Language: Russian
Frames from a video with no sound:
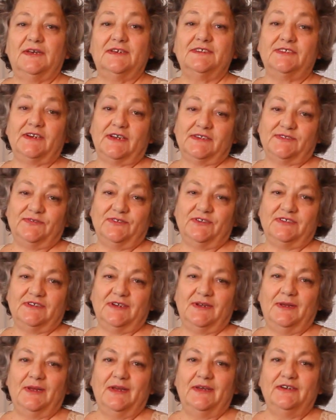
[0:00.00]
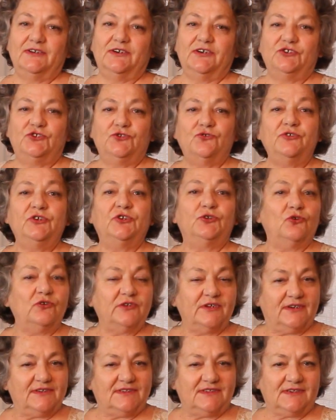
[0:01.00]
Здравствуйте! Хочу не
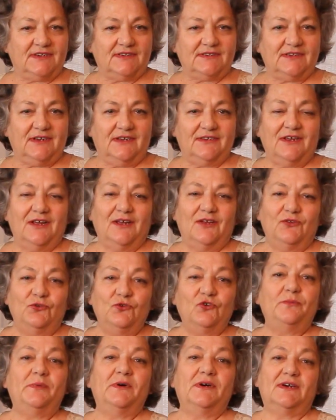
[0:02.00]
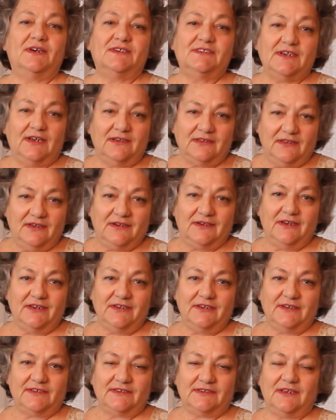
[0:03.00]
только рассказать, но показать,
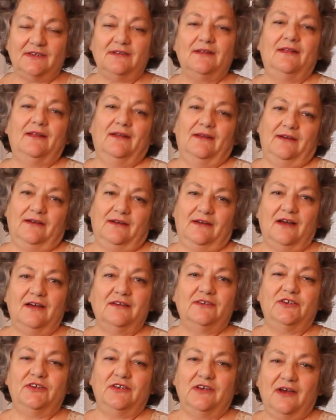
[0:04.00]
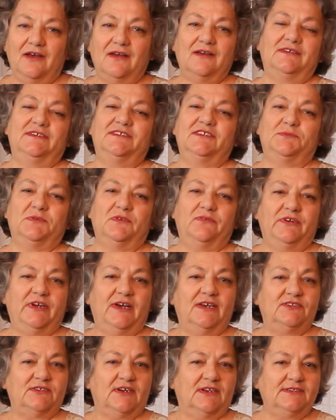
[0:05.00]
наконец-то, как я
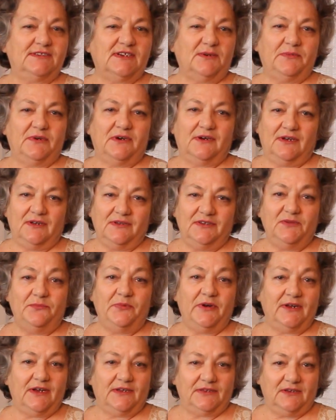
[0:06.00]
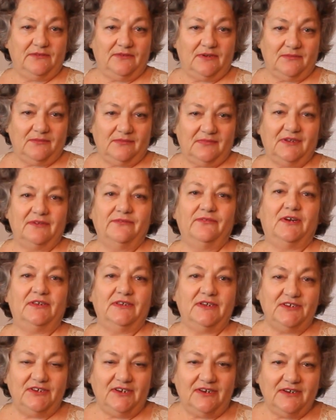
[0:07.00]
избавляюсь от запаха неприятного в
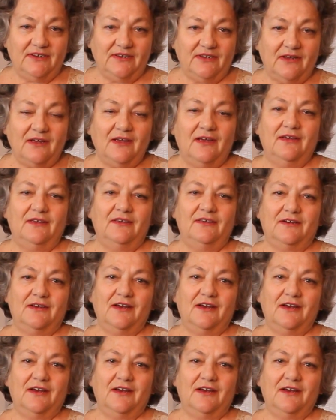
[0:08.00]
холодильнике и